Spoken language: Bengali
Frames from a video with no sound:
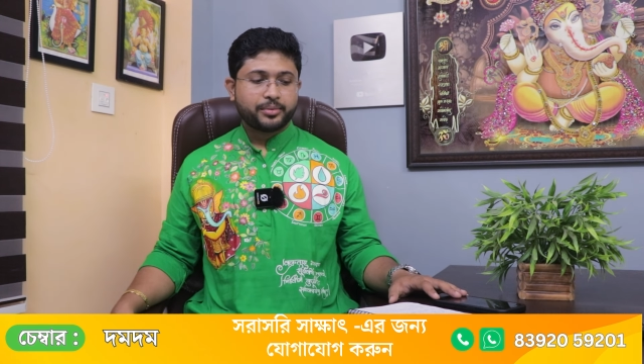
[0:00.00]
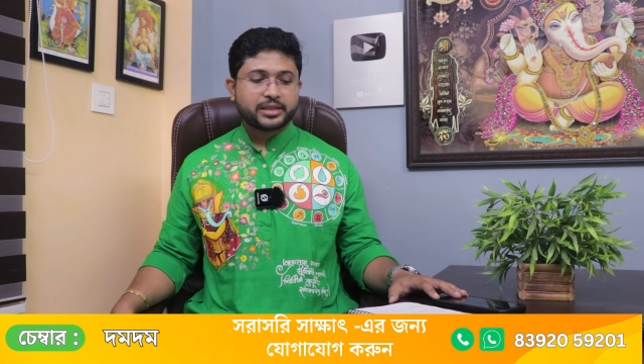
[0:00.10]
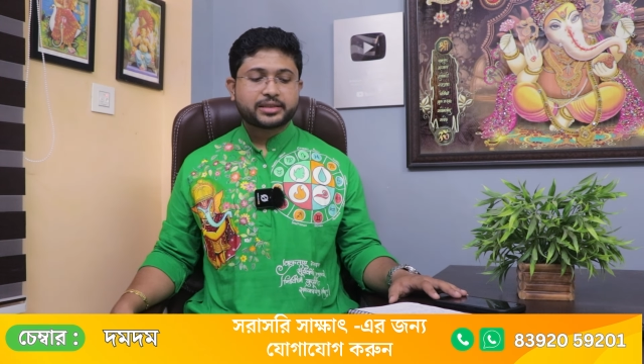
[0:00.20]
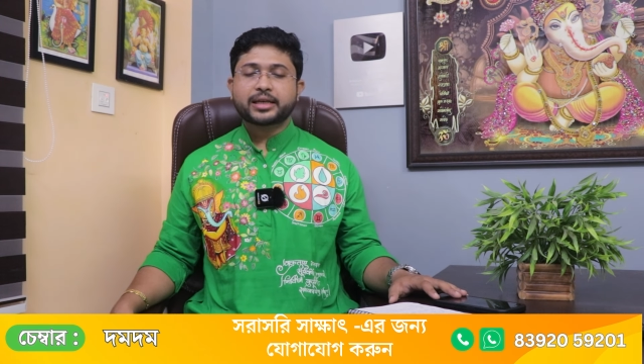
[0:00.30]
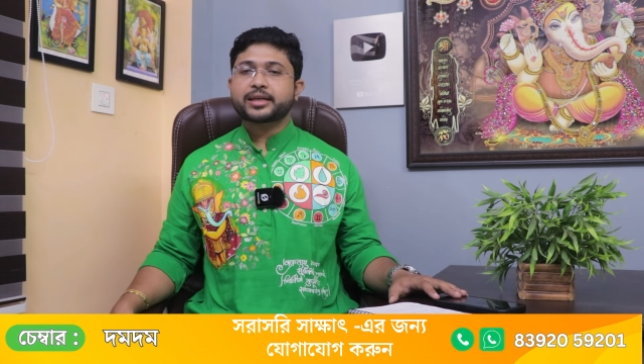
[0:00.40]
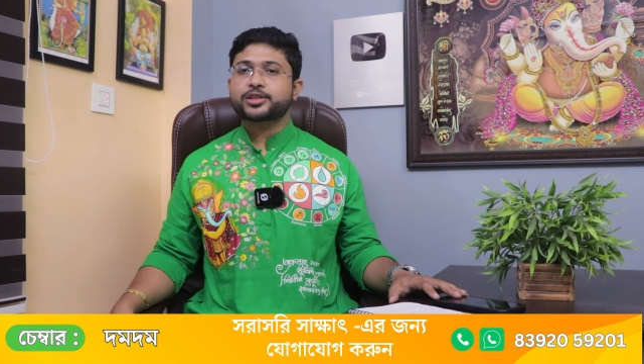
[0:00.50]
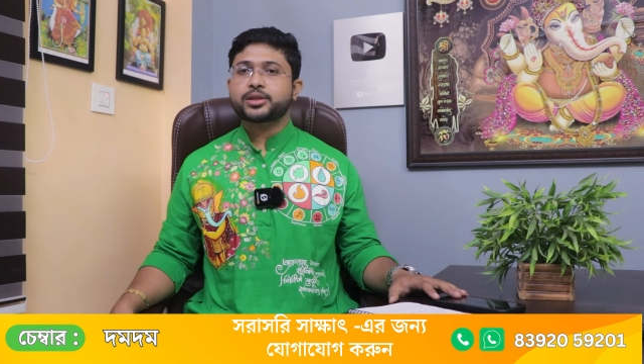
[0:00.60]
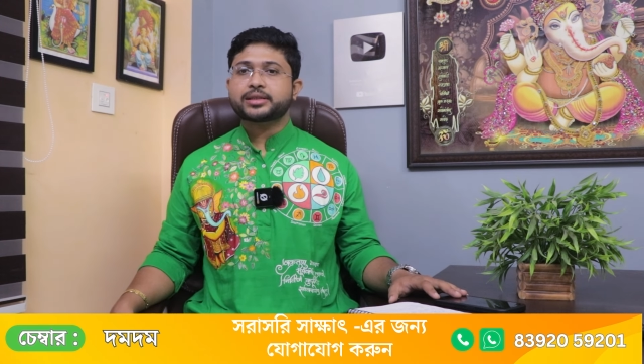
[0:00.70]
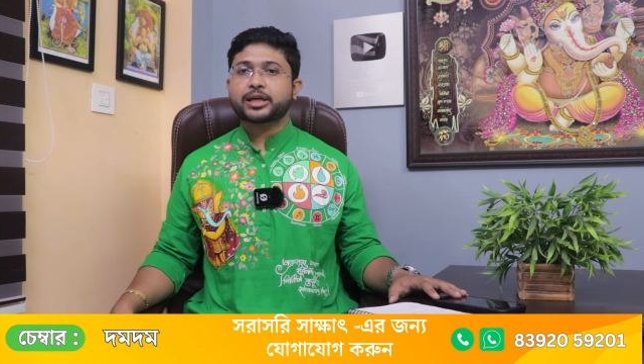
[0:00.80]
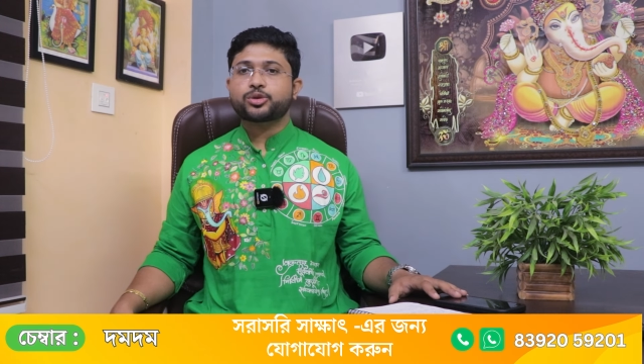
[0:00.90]
বৃশ্চিক
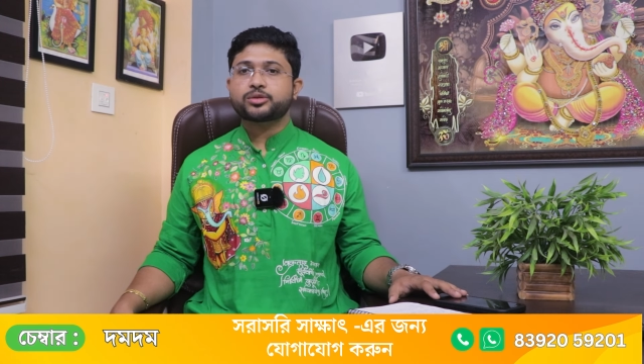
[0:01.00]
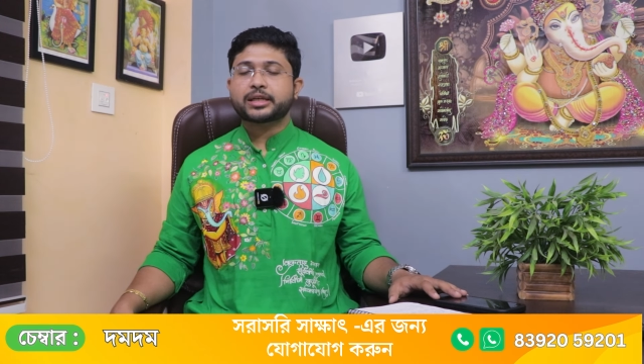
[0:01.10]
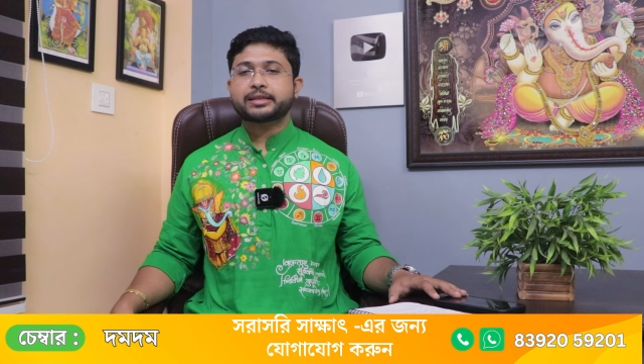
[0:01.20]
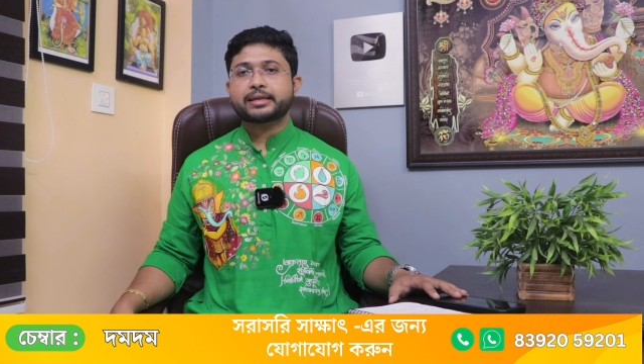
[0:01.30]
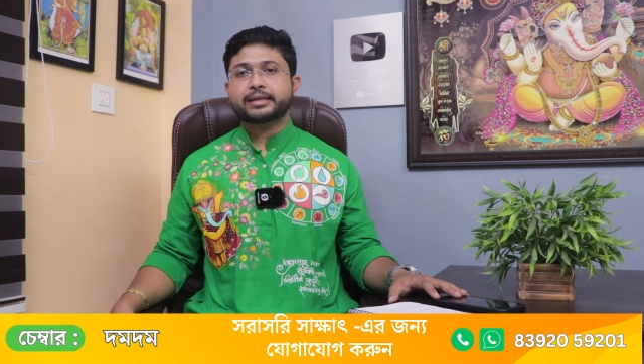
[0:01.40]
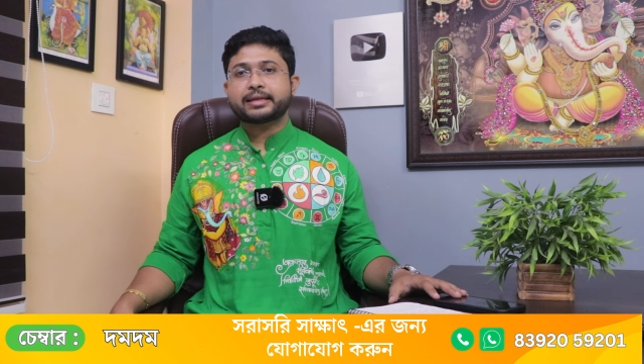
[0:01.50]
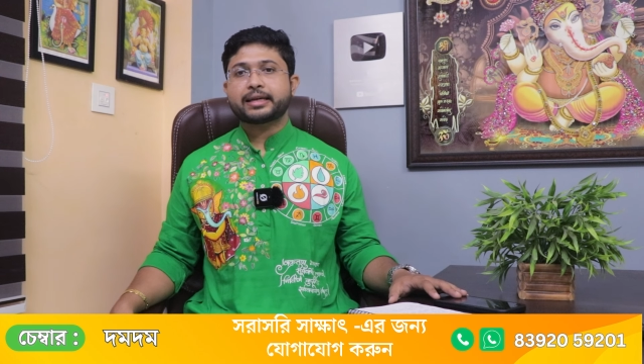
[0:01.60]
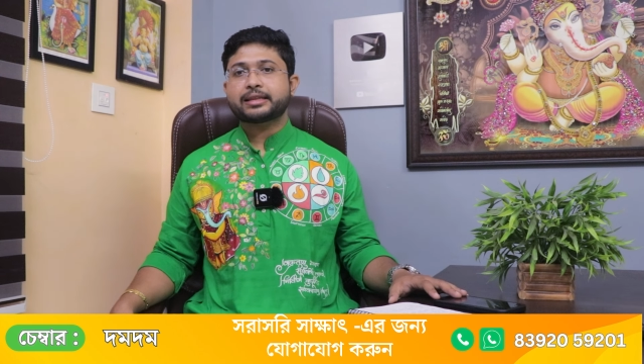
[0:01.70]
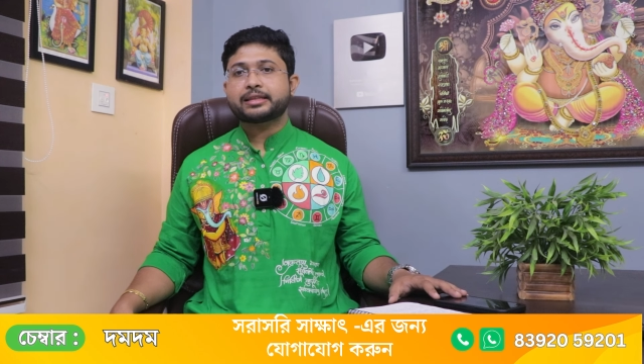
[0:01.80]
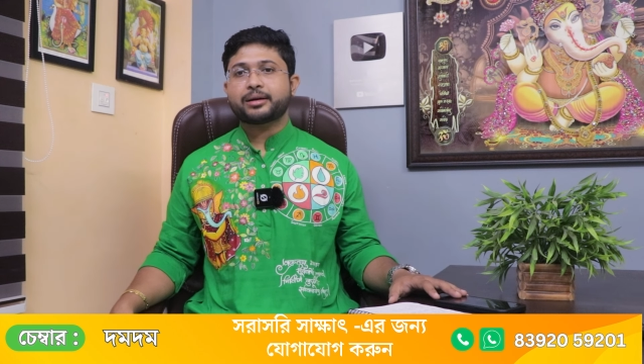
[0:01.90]
রাশির জাতক জাতিকাদের
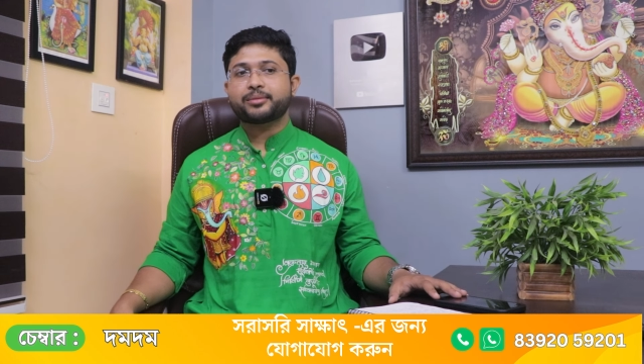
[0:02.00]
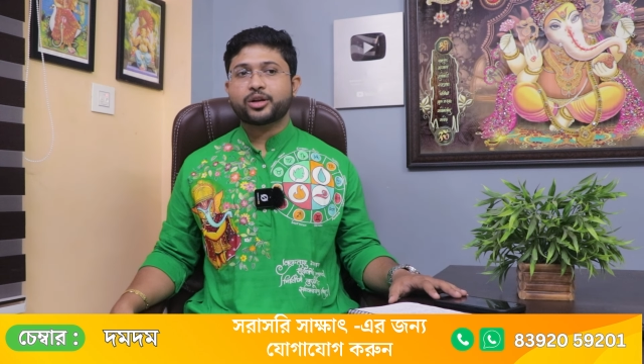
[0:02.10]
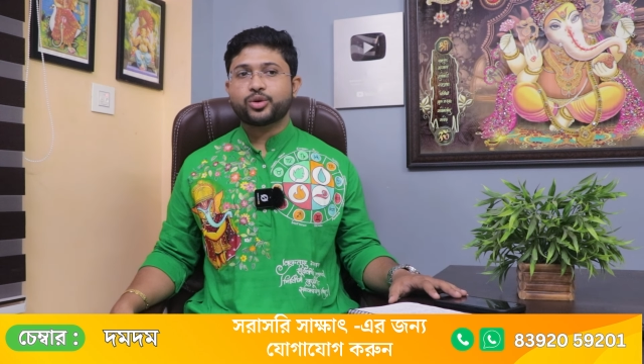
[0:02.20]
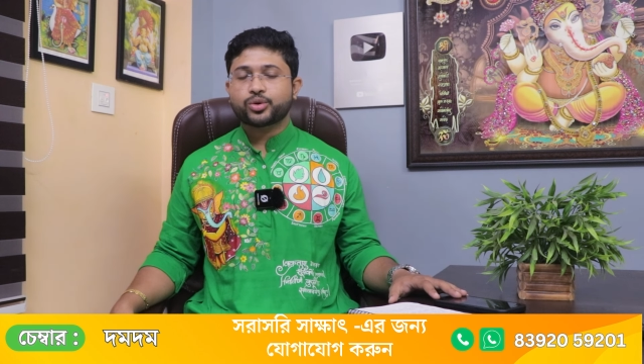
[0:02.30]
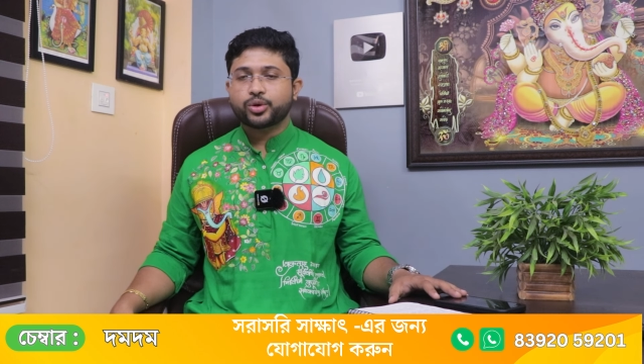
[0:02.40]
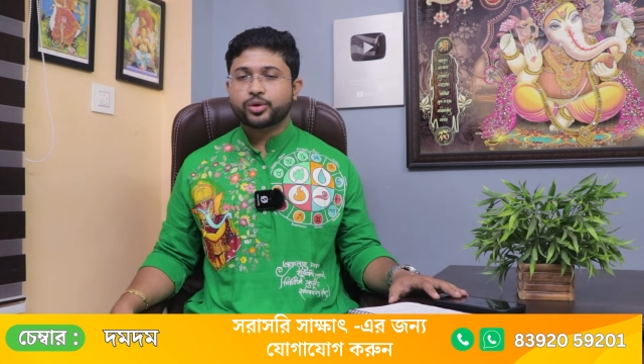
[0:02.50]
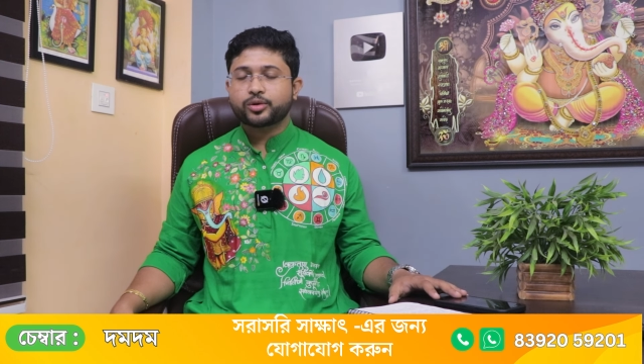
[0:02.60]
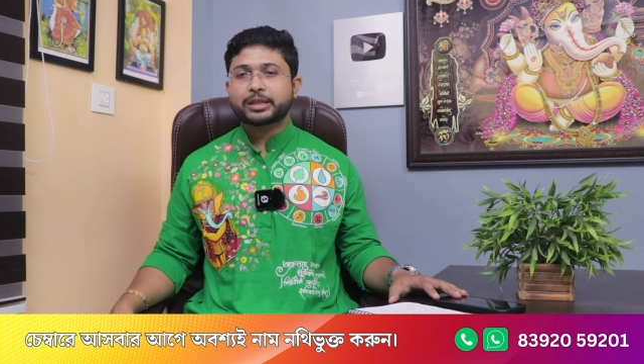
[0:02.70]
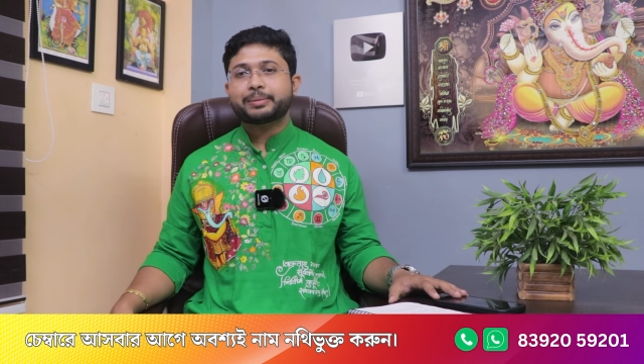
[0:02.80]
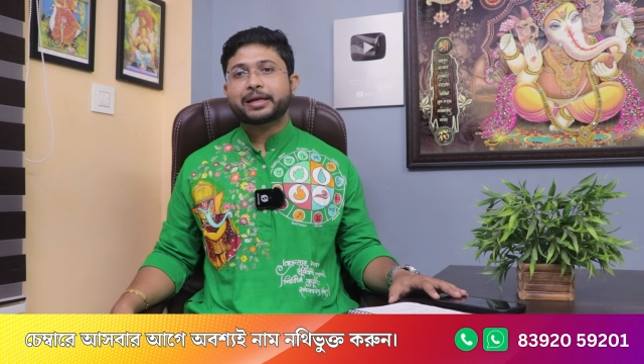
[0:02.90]
ক্ষেত্রে আমরা লক্ষ্য
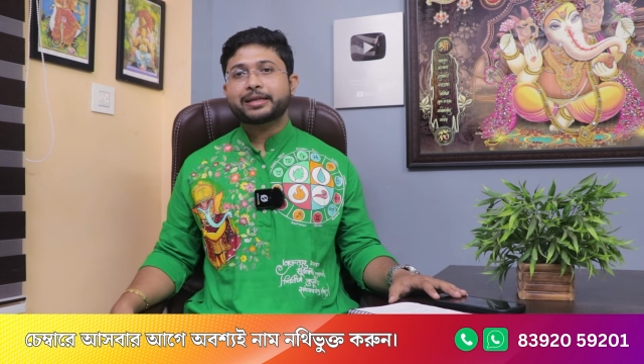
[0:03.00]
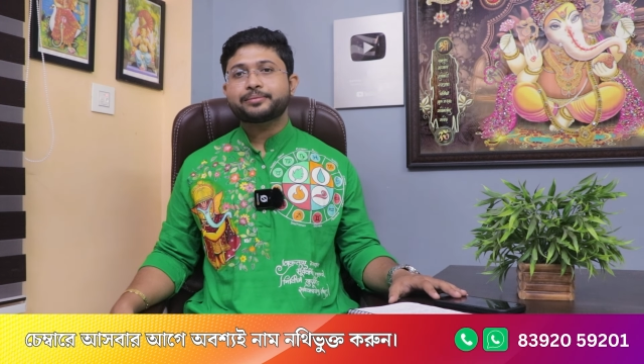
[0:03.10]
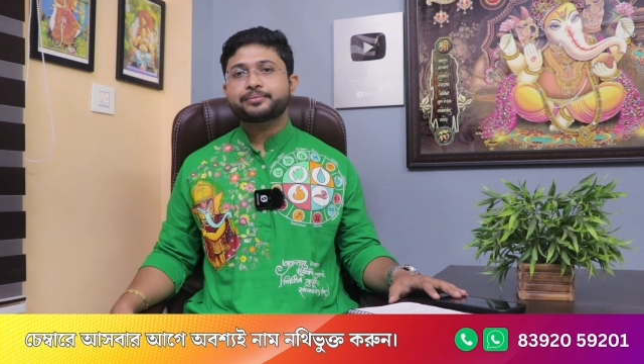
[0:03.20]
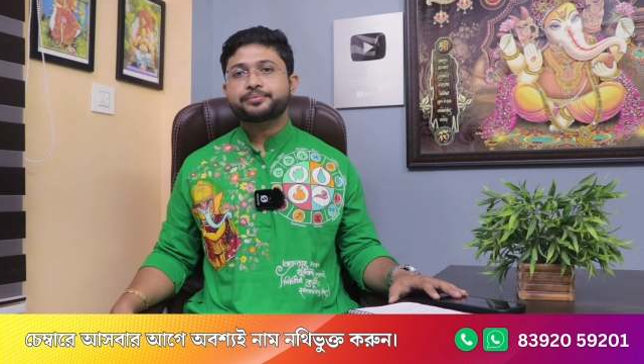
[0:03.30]
করতে পারি